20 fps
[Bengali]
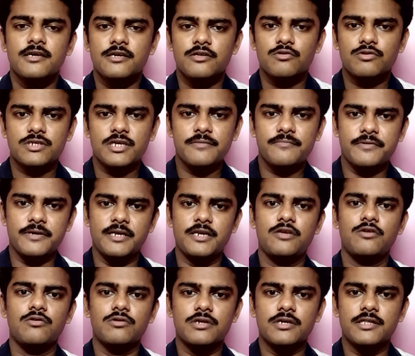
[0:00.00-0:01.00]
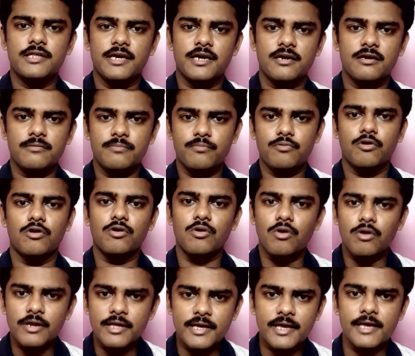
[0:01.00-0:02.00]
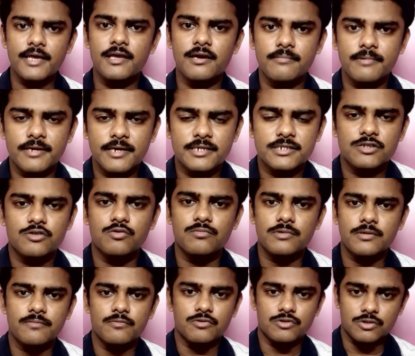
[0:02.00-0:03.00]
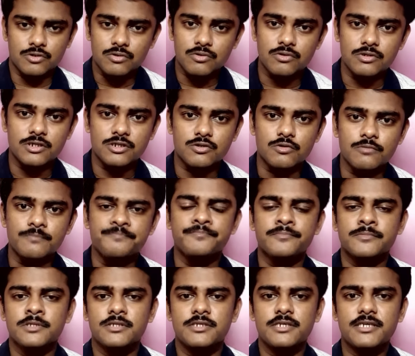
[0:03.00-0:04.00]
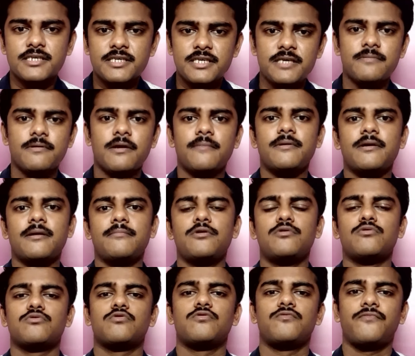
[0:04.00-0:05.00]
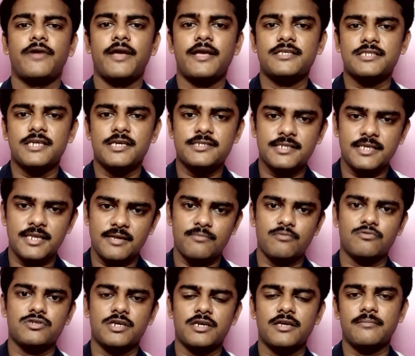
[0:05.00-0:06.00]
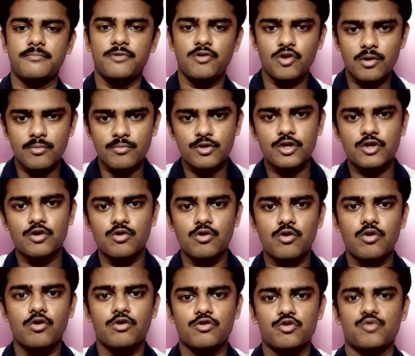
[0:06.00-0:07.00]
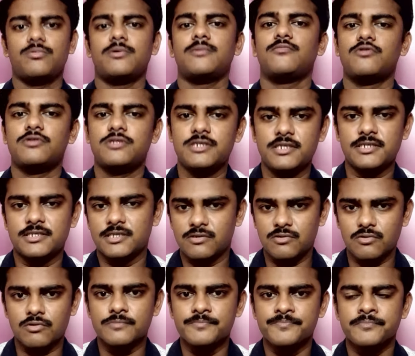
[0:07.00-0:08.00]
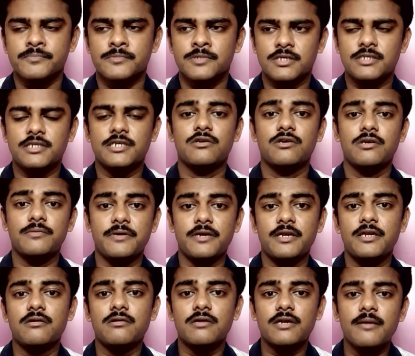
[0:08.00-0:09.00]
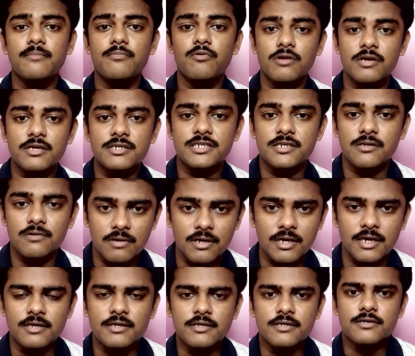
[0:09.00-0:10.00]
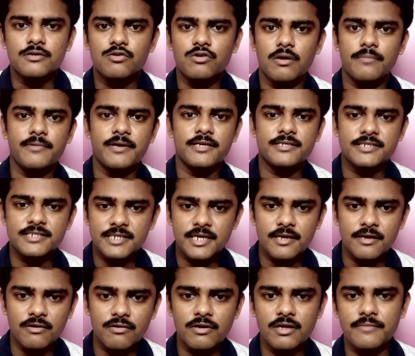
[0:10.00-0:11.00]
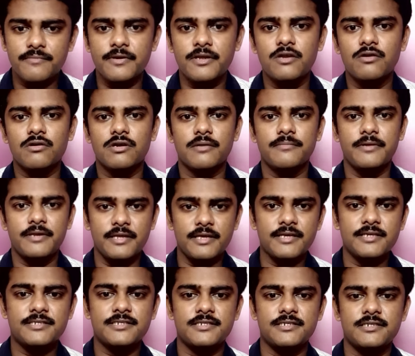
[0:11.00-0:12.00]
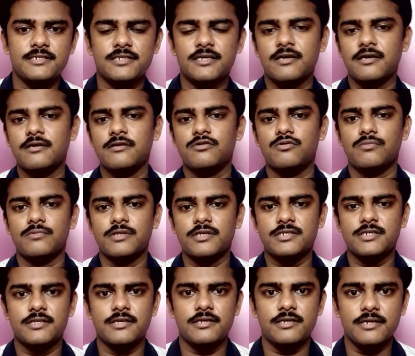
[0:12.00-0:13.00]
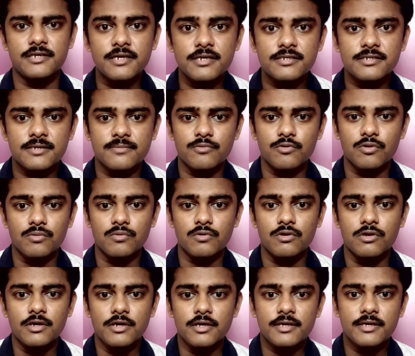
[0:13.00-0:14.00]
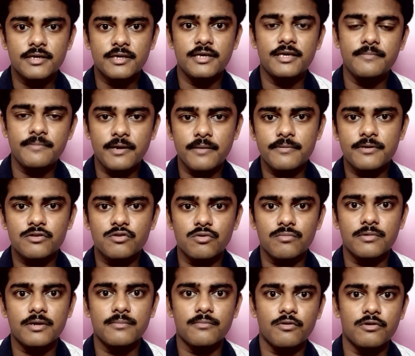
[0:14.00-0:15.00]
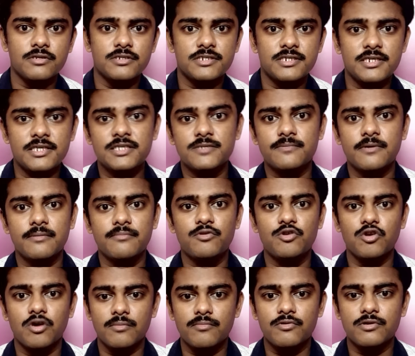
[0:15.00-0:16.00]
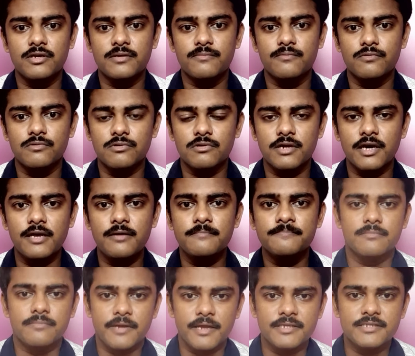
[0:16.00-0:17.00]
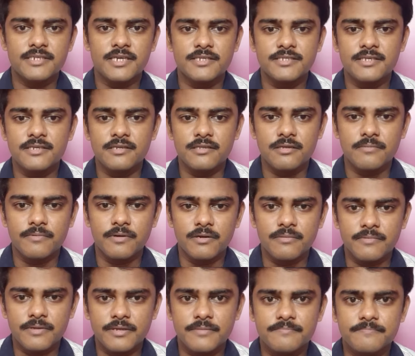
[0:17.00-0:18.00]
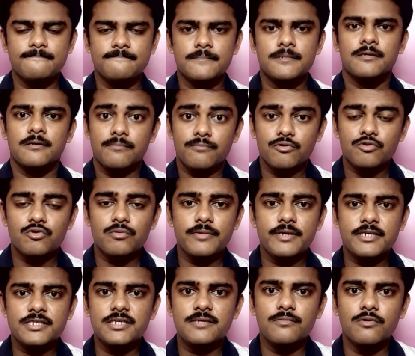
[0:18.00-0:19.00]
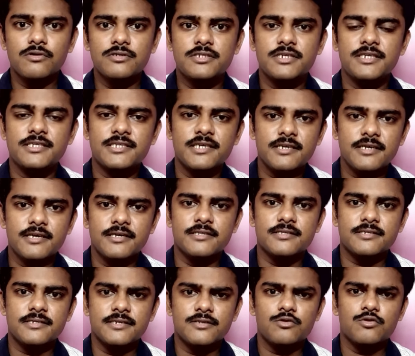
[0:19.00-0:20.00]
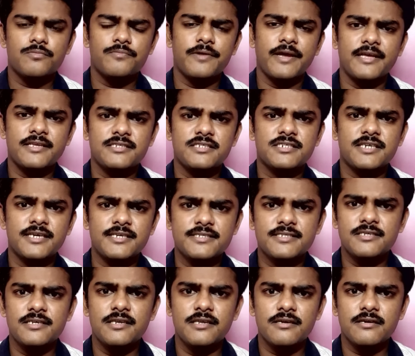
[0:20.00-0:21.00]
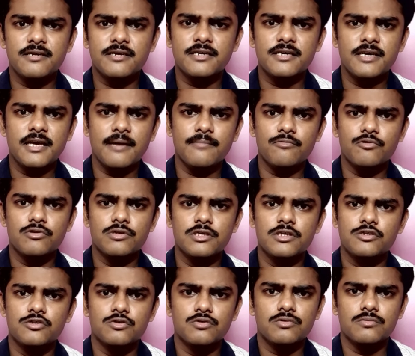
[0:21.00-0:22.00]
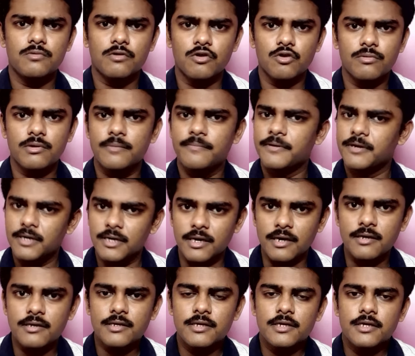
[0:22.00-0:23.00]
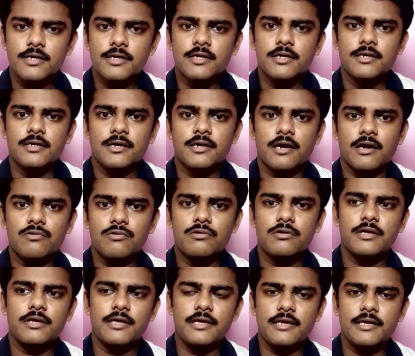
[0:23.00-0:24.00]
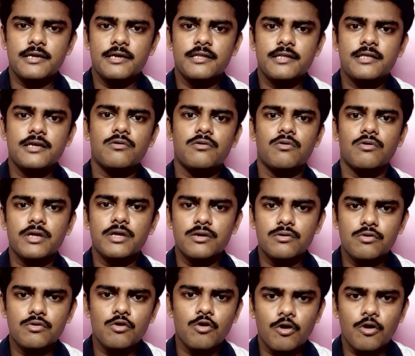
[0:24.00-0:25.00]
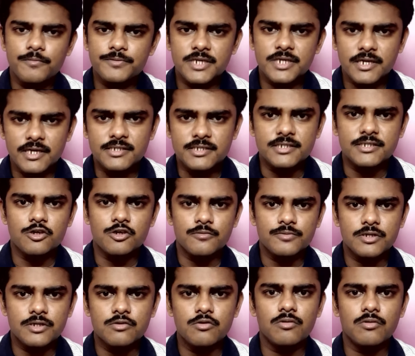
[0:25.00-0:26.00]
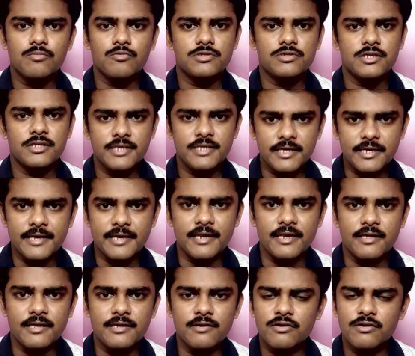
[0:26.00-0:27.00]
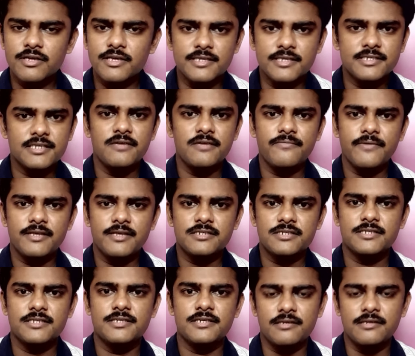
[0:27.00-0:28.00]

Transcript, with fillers: তো সেই ভিডিওটা দেখার পর অনেকেই আমার কাছে তোমরা প্রশ্ন করেছো যে কিভাবে আমি নতুন ফ্র্যাঞ্চাইজি নেব সেটা মিয়ামোরের হোক অথবা মঞ্জিনিসের হোক যেটা ওই ভিডিওটায় বলা ছিল না তো আমি আজকে সেই কারণে এই ভিডিওটা আমি নিয়ে এসেছি যেখানে তোমাদের সাথে ডিটেলসে বলবো কিভাবে তোমরা মঞ্জিনিস বা মিয়ামোরের পুনরায় ফ্র্যাঞ্চাইজি নিতে পারবে প্রথমে আসি মঞ্জিনিসের ক্ষেত্রে তো ফ্র্যাঞ্চাইজি নেওয়াটা এমন কিছু বড় ব্যাপার না কারণ এদের অনেকগুলো অপশান আছে যে অপশানগুলোর মধ্যে দিয়ে গেলেই অনেক ইজিলি ফ্র্যাঞ্চাইজি